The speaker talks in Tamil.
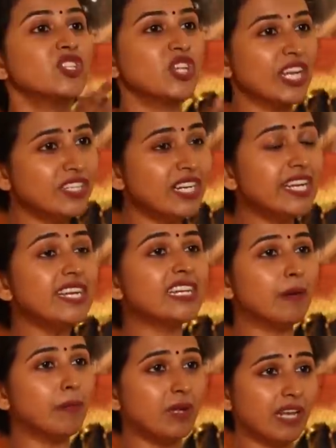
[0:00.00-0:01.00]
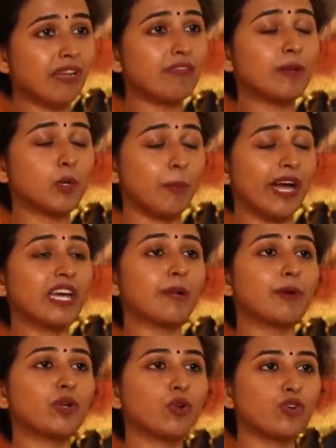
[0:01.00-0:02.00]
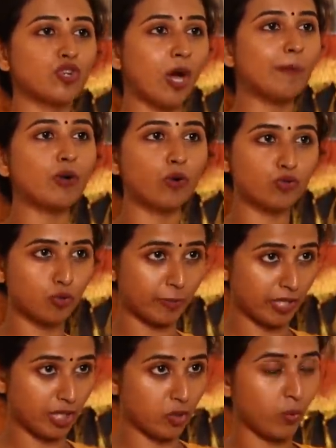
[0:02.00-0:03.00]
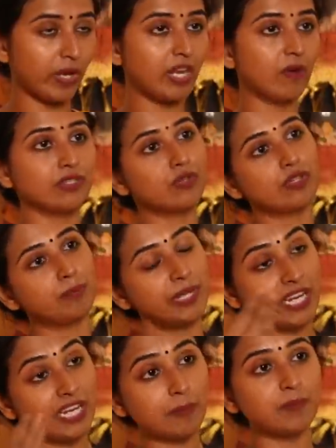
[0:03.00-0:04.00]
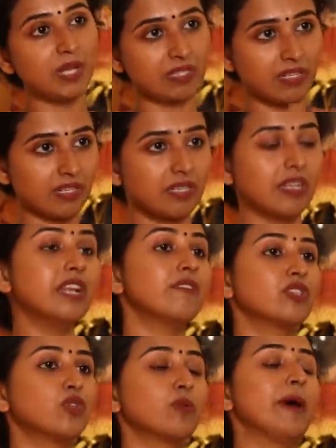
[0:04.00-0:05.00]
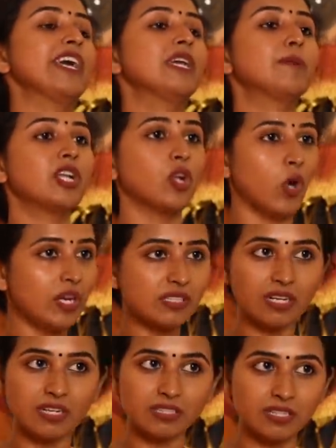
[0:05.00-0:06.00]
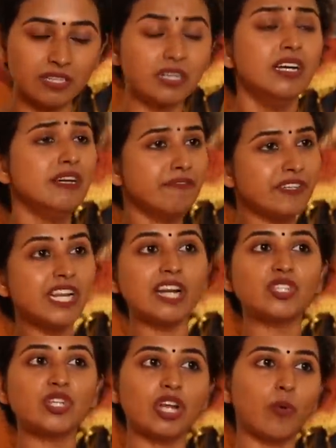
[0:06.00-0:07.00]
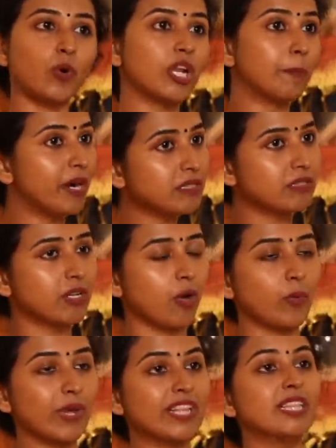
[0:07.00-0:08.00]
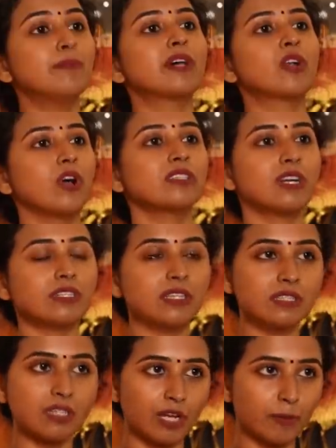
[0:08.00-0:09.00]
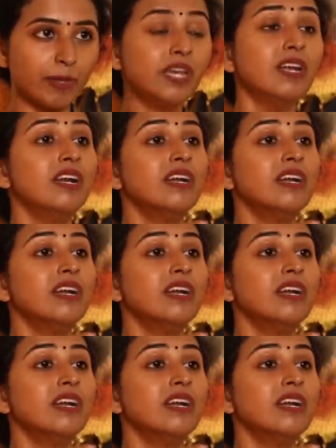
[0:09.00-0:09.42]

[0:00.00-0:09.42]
ஜென்ரலி நம்ம லைஃப்ல நம்ம ஒரு பயங்கரமான ஒரு ட்ராமா கோத்ரூ பண்ணியிருக்கோம் இல்லை வந்து ஒரு பிரேக்கப் நடந்திருக்கு இல்லை வந்து ஒரு பயங்கரமான லாஸ் நடந்திருக்கு ஃபினான்ஷியலாவோ இல்லை பர்சனலாவோ எந்த மாதிரி லாஸ் நடந்திருந்தாலுமே